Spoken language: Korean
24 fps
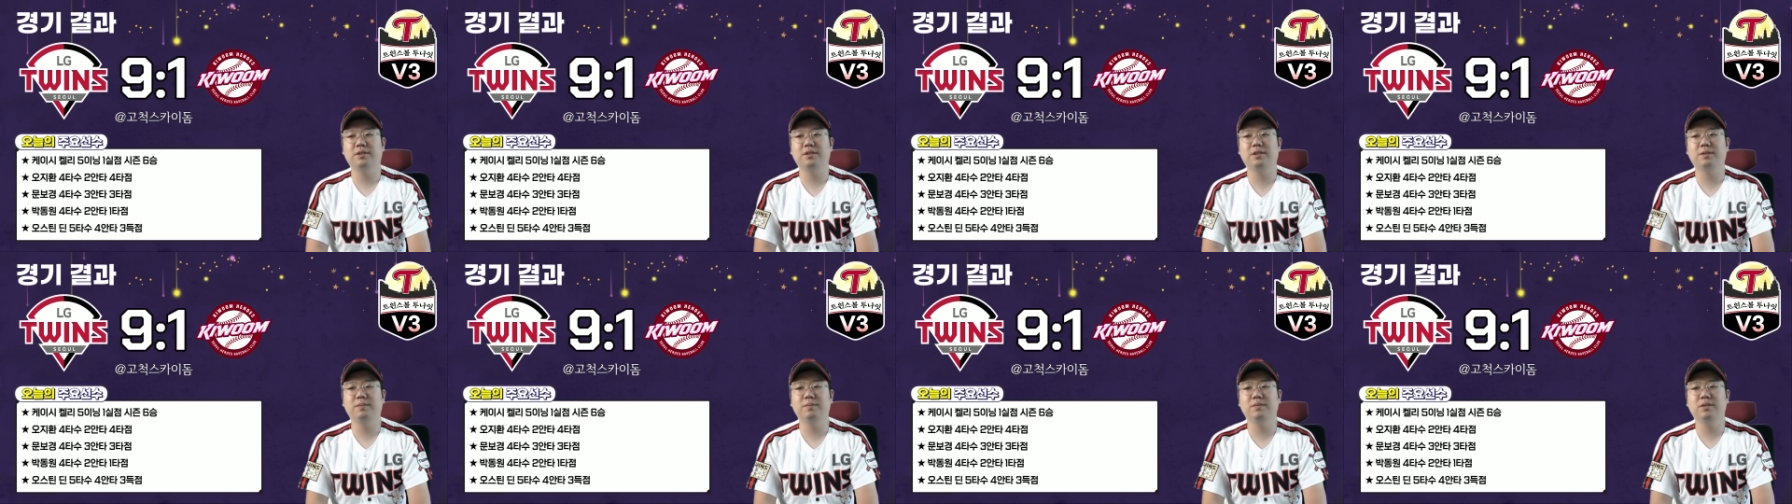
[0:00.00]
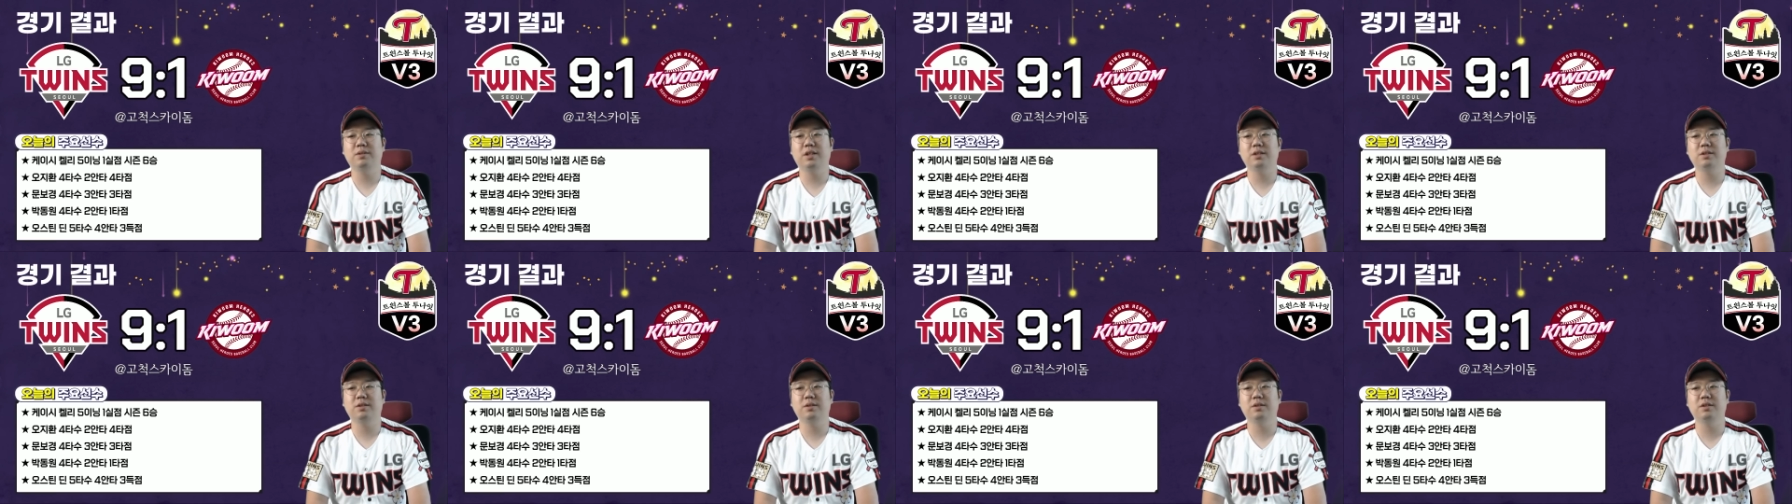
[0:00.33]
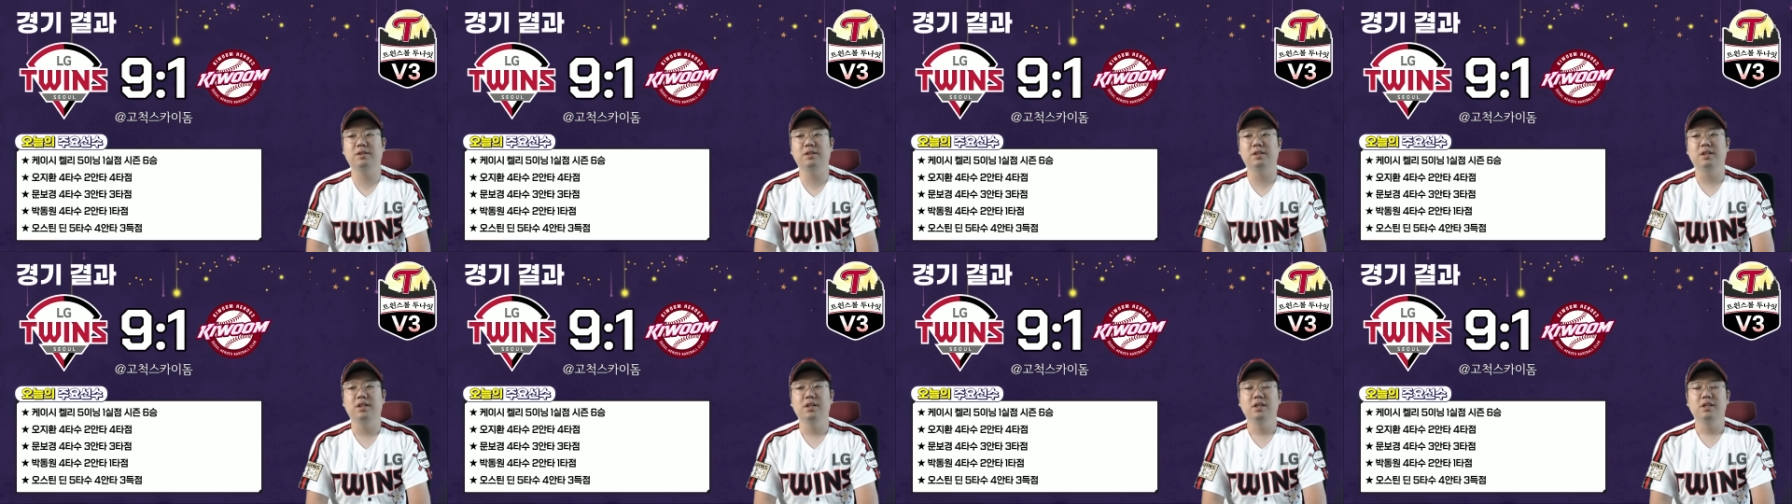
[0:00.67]
팀
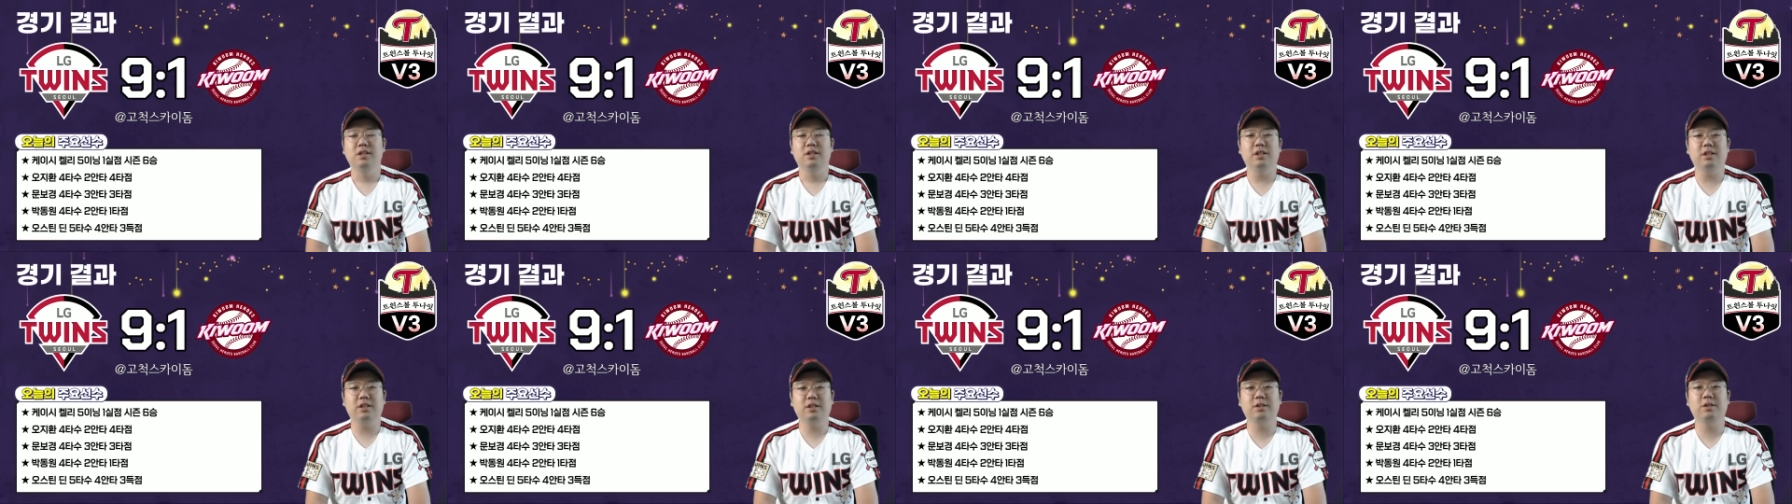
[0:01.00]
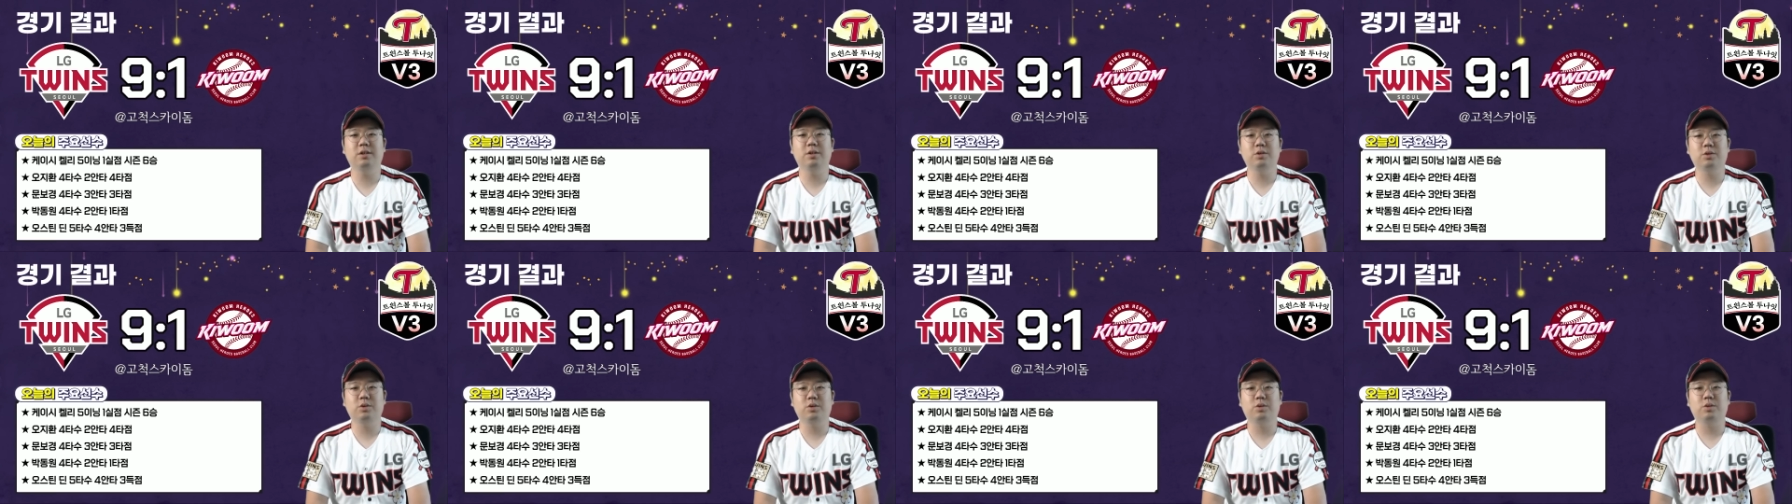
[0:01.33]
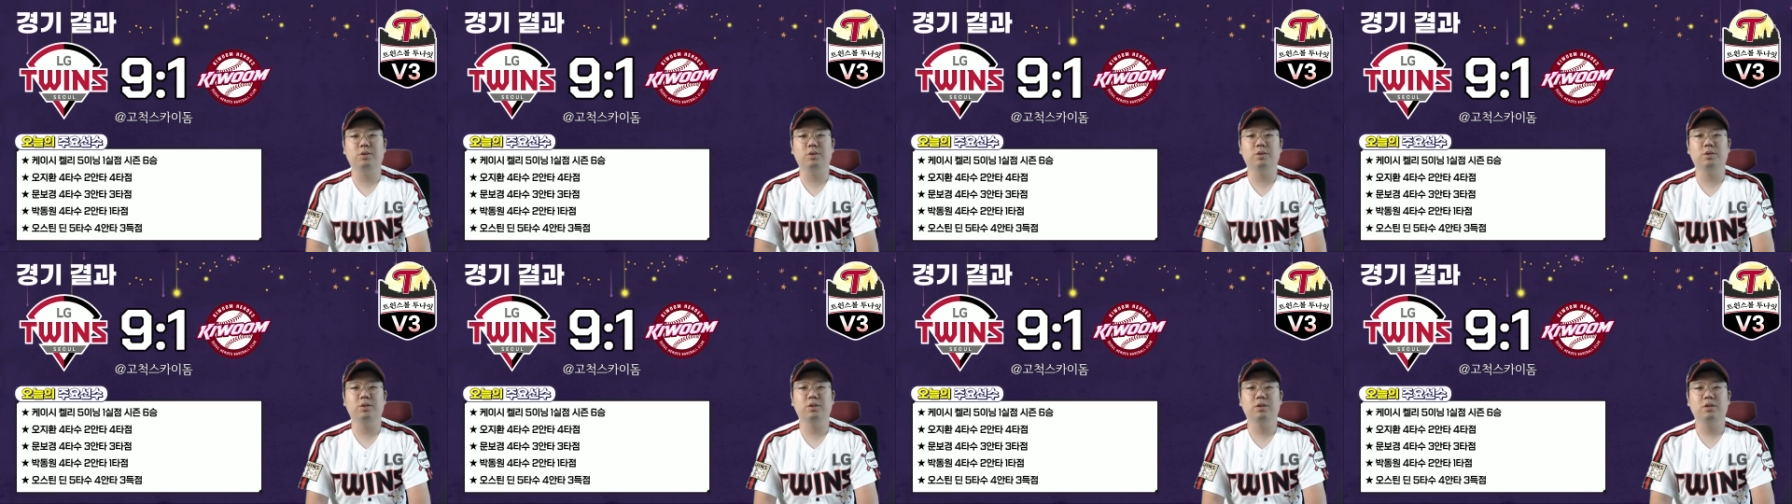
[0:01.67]
타선을
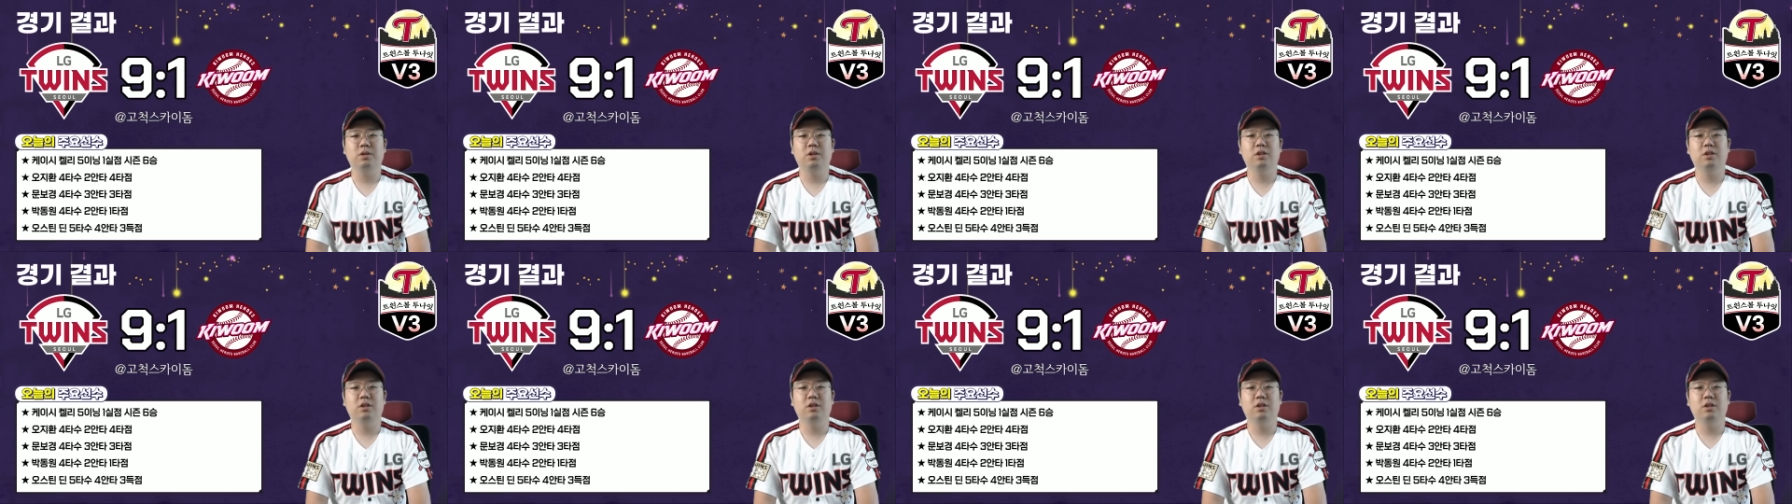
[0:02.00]
이끌어줬고,